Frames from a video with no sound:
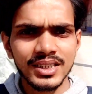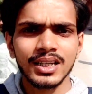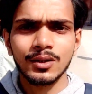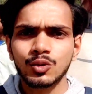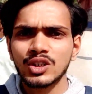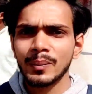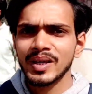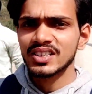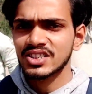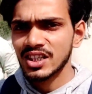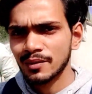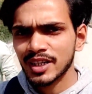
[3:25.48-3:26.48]
है ना उसका मैं एक
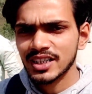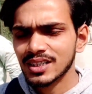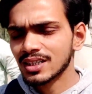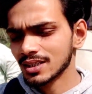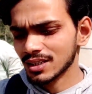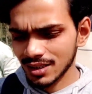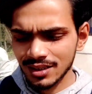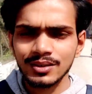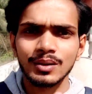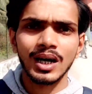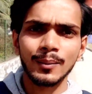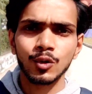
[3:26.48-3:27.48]
सिनेमेटिक
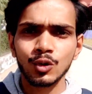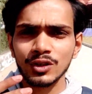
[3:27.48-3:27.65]
आप लोगों